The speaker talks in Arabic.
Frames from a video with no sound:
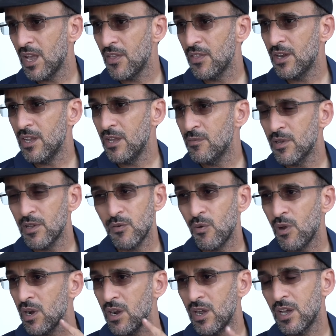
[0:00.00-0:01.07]
هذه اللحمة
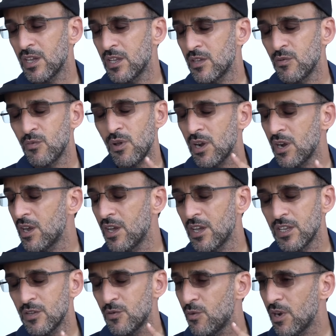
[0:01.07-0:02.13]
والله والله
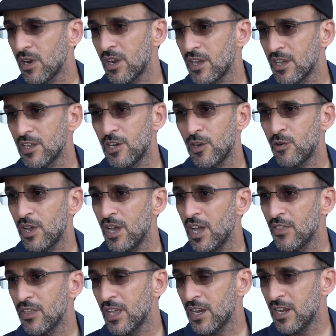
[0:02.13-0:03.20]
والله لولا
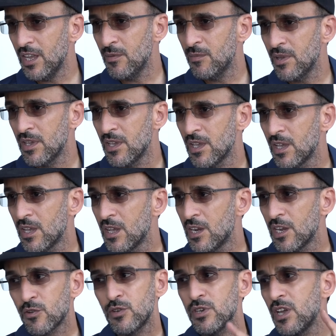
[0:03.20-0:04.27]
هذه اللحمة
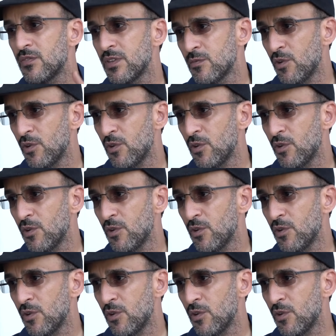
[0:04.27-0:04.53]
لكنا في